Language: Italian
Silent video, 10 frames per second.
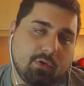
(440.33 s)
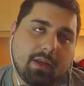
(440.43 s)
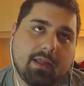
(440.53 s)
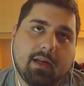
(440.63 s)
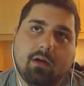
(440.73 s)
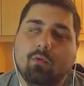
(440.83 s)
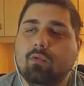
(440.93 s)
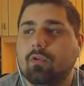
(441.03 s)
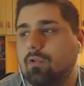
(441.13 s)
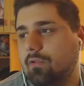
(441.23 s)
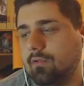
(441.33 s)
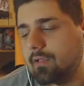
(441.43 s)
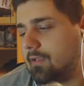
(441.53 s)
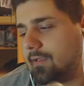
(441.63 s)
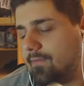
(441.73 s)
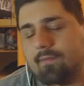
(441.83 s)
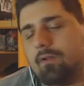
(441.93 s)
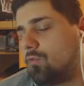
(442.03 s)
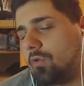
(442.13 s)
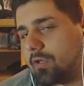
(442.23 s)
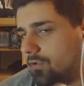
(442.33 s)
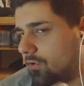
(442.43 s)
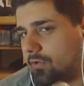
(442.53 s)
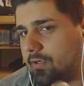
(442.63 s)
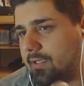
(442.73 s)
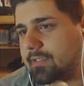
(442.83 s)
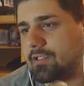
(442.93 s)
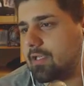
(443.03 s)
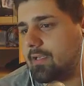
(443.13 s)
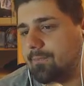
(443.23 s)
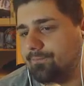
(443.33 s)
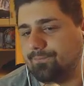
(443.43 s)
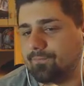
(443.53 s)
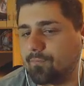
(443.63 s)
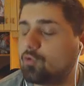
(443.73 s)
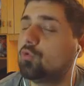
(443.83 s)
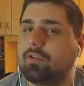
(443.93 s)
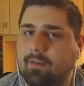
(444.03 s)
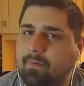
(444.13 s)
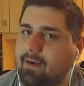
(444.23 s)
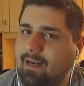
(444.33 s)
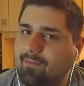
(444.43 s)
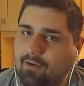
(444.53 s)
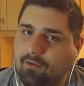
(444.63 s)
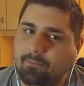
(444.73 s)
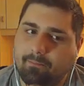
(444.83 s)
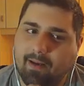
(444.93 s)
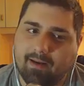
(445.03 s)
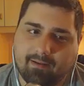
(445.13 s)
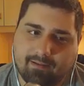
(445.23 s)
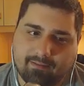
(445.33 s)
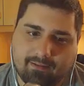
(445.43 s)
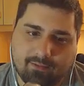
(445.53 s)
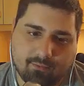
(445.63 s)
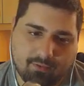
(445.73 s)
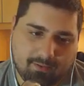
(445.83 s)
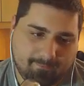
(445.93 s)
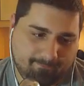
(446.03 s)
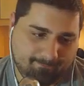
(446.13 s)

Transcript: lui era uno, eh, aveva il cuore d'oro, ragazzi, cioè mh, mm, tutti parlavano ben di lui.